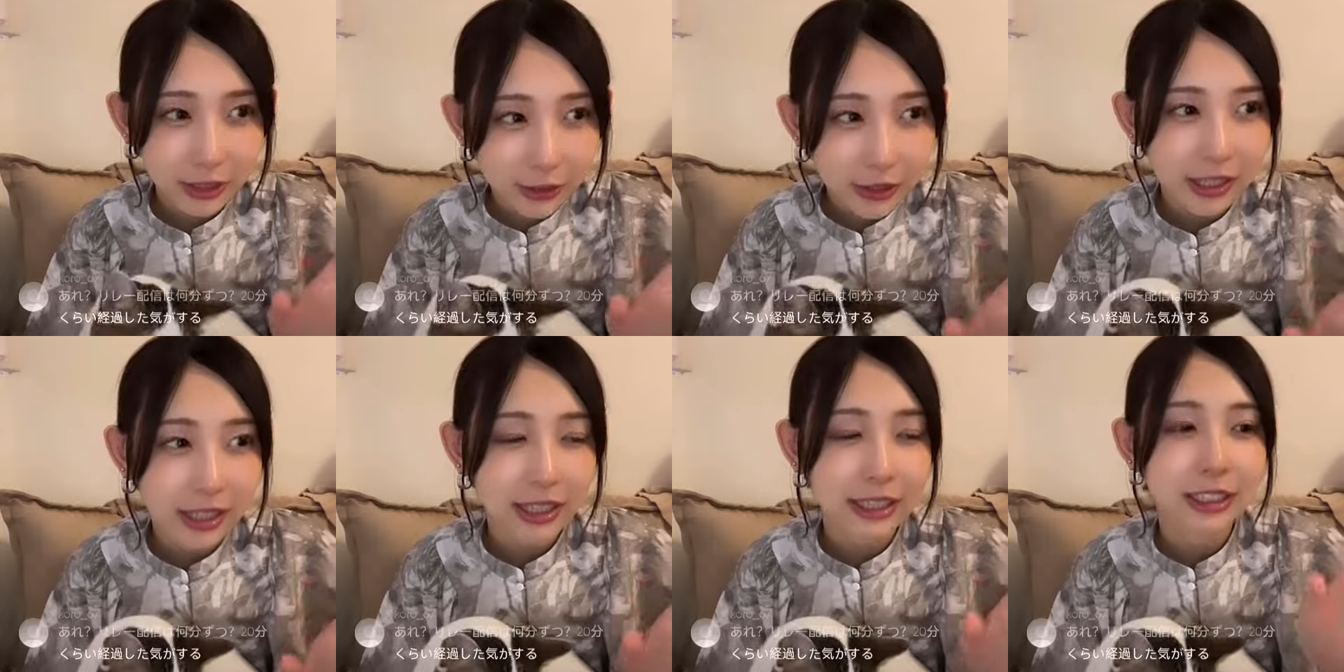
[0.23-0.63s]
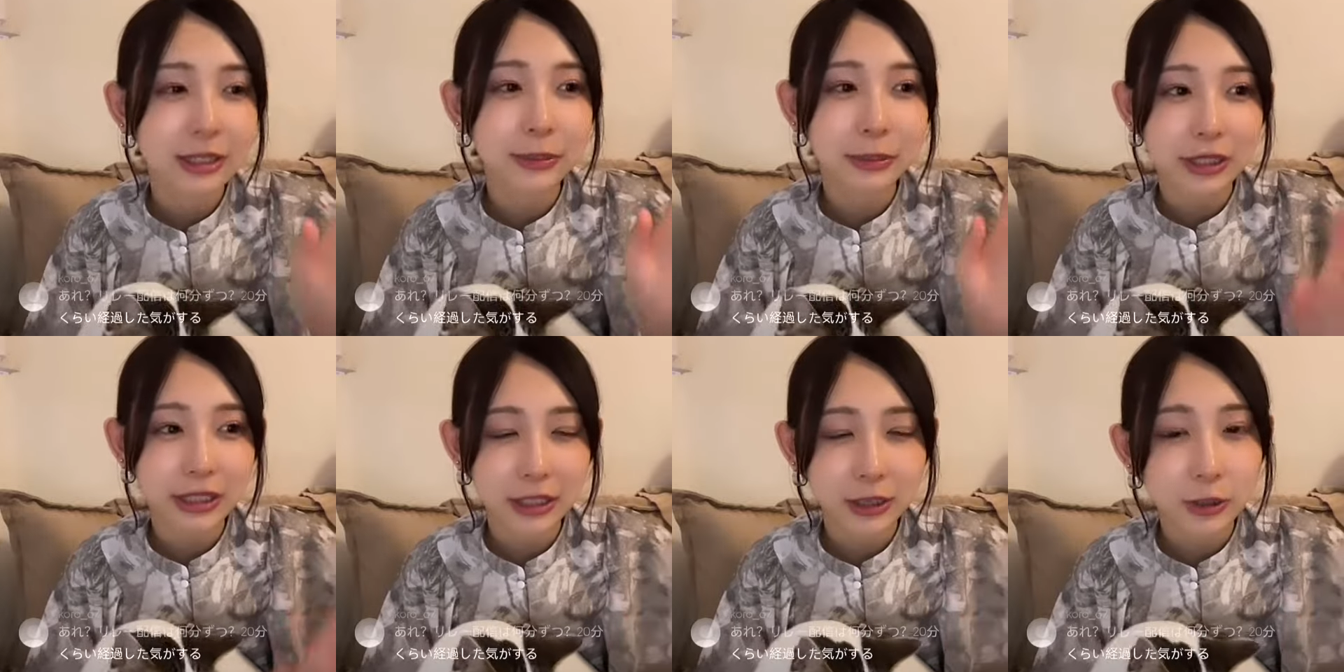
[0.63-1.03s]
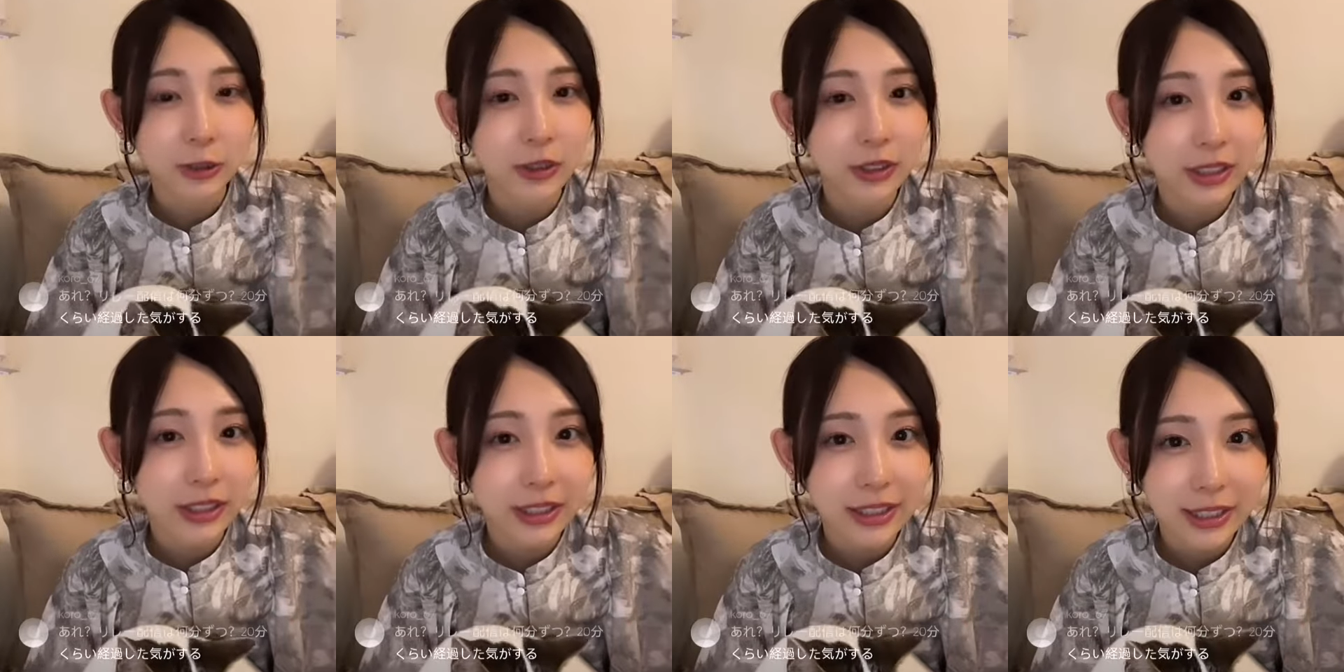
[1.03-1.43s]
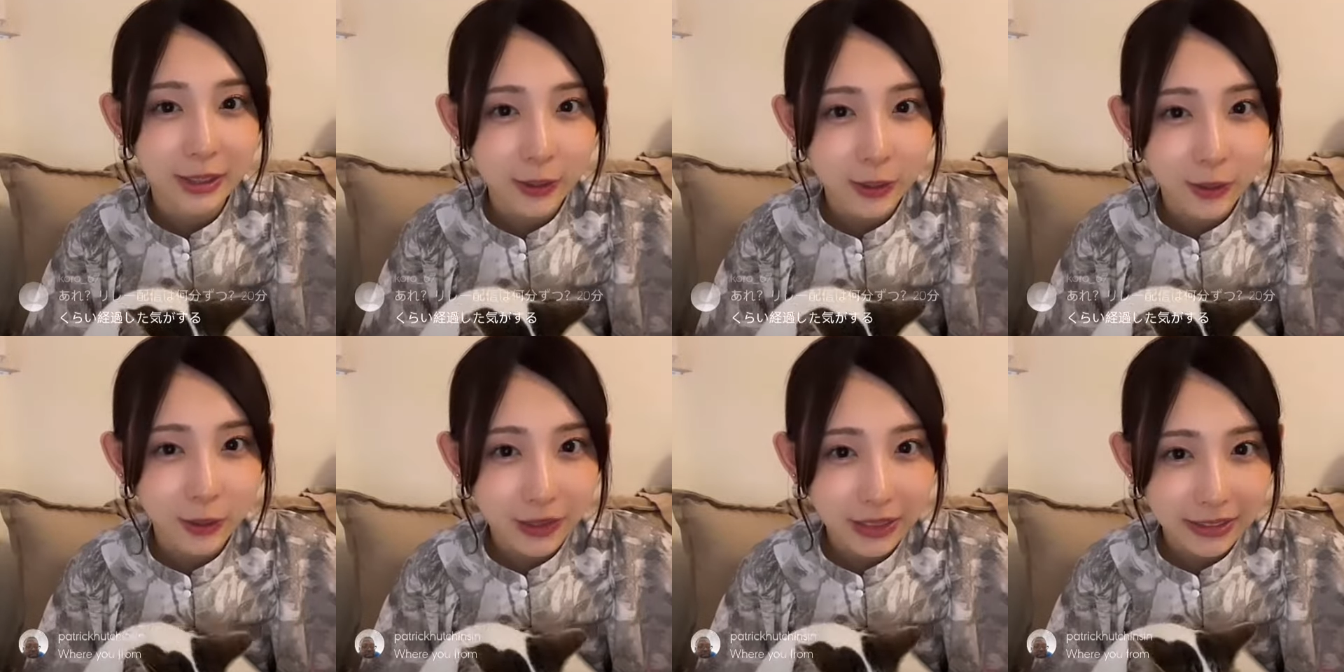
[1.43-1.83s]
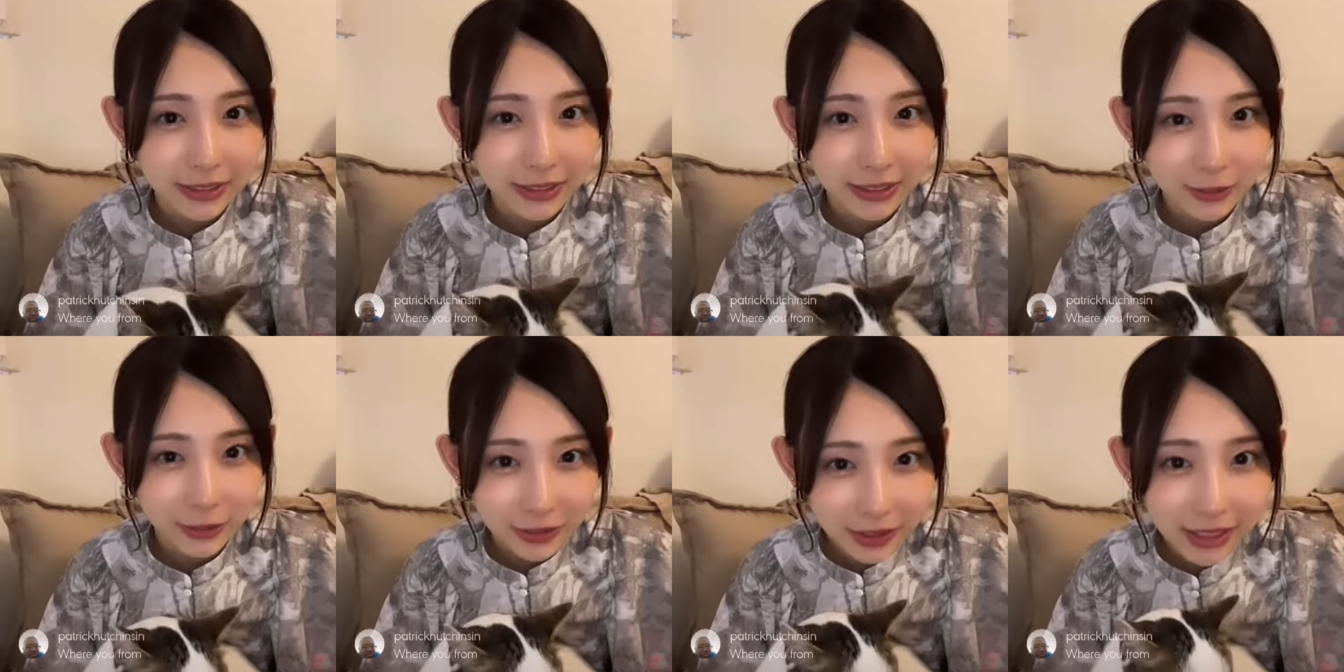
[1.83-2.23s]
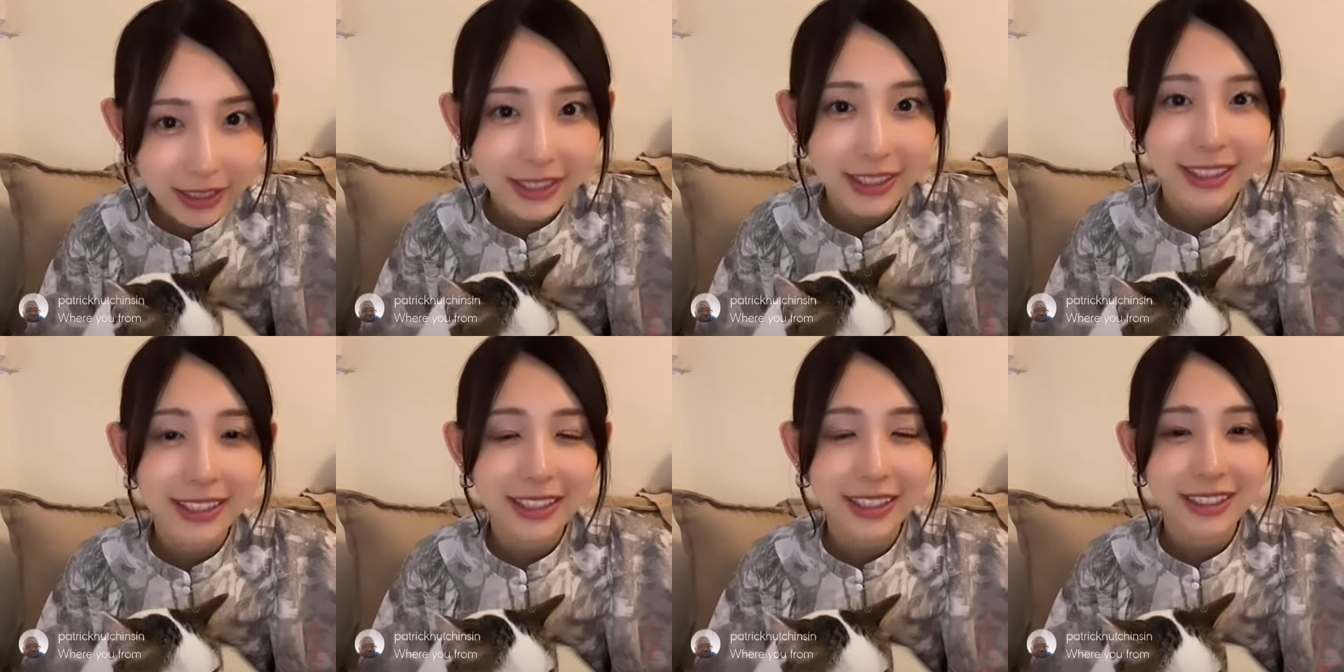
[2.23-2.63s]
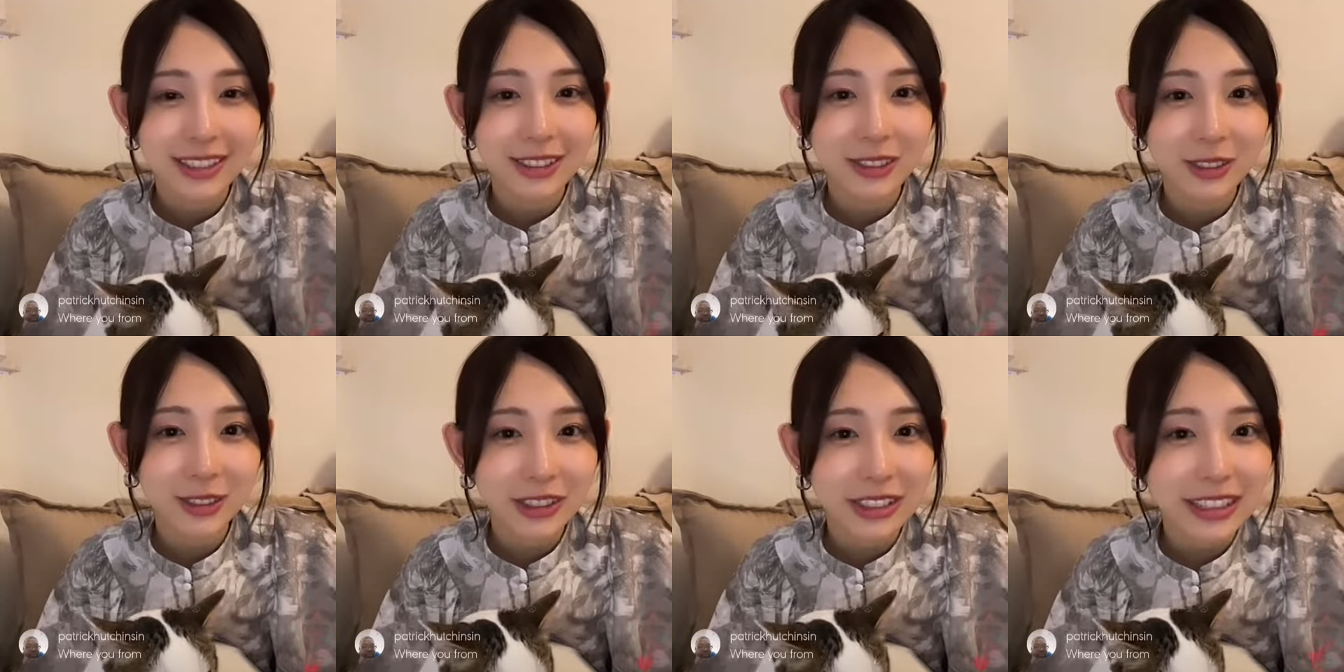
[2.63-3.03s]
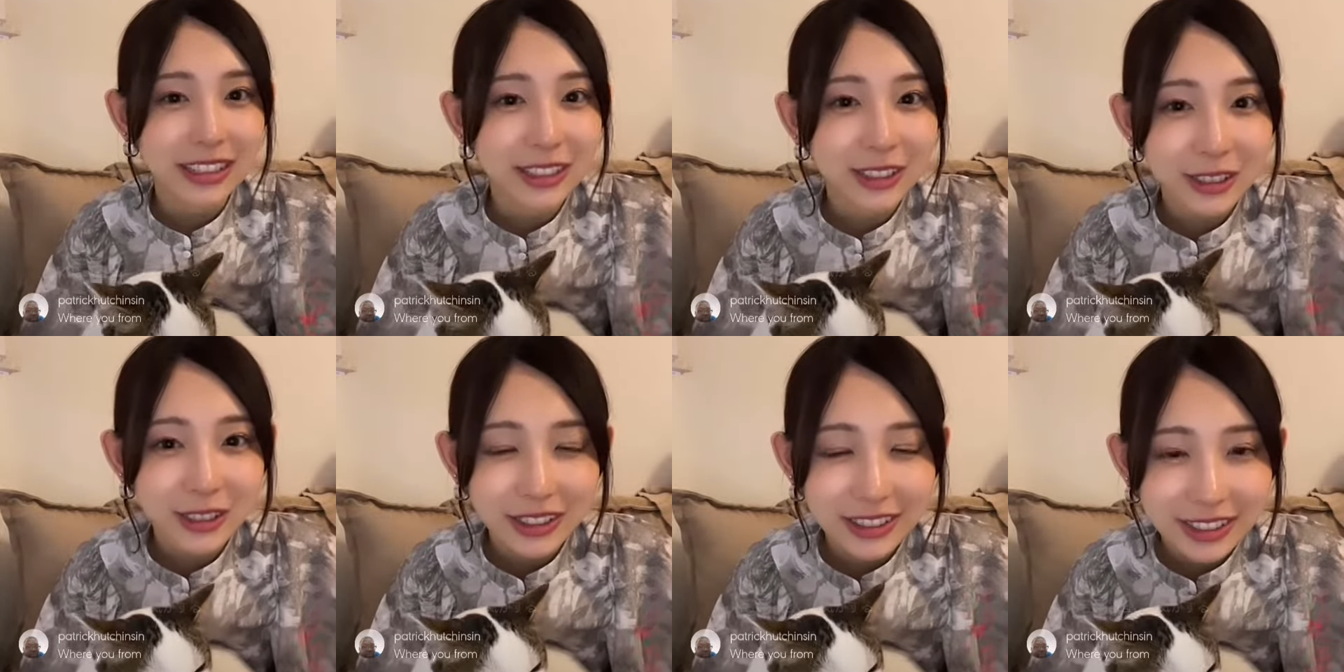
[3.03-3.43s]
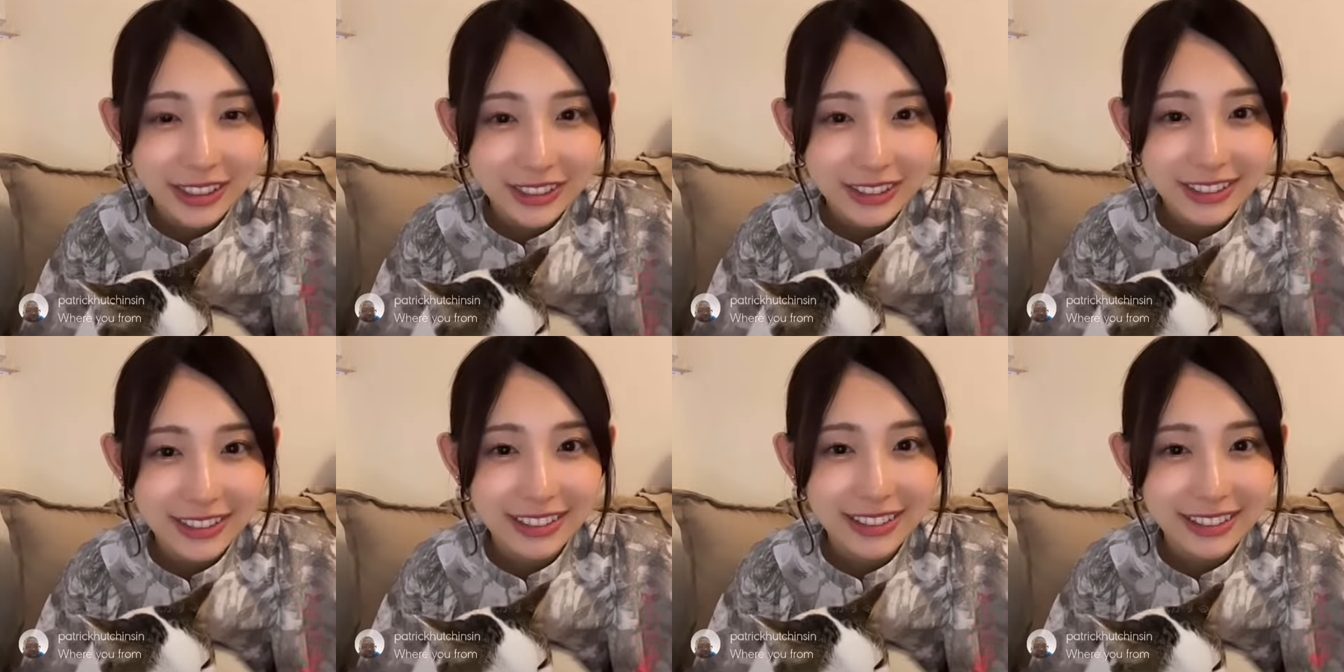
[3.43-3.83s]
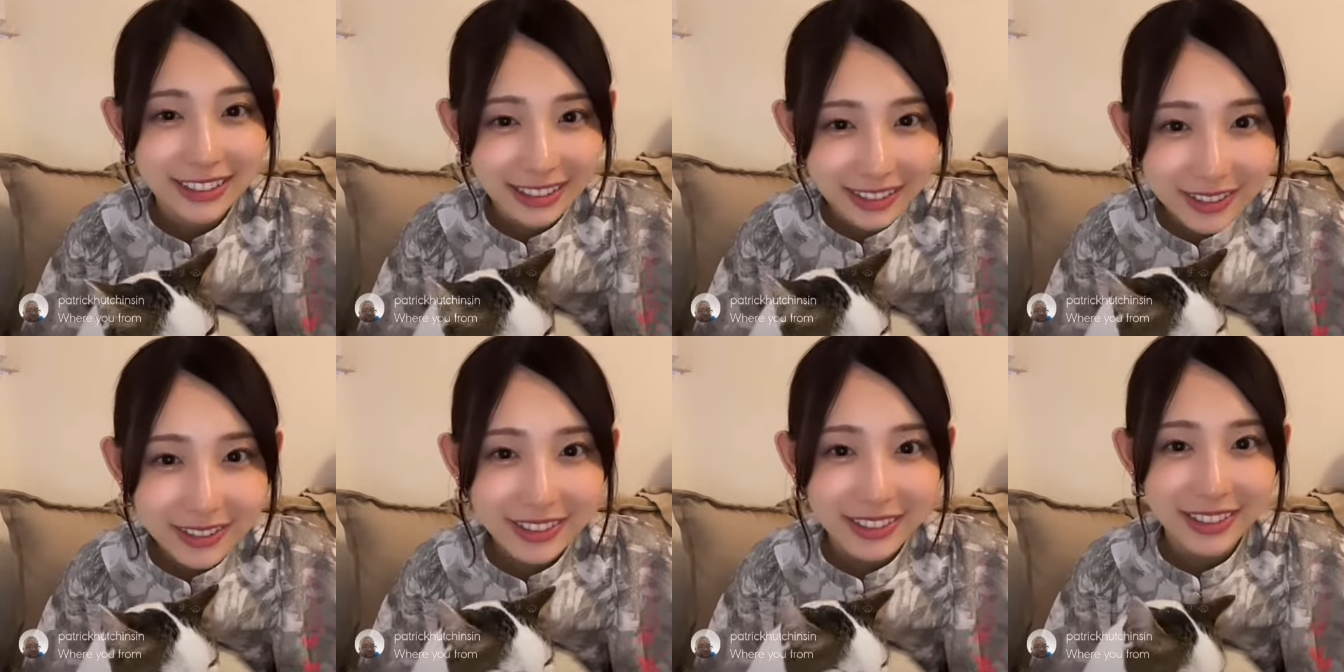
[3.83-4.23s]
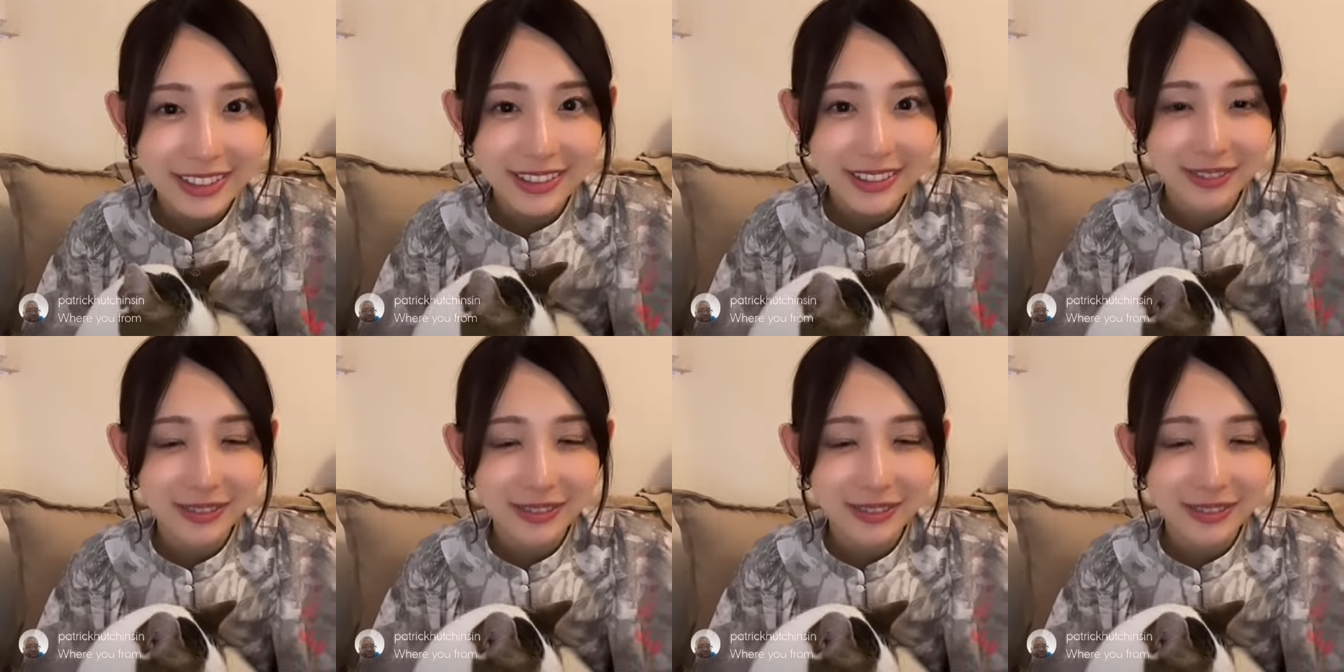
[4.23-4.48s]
では初めての定期公演なのでちょっと緊張してるんですけど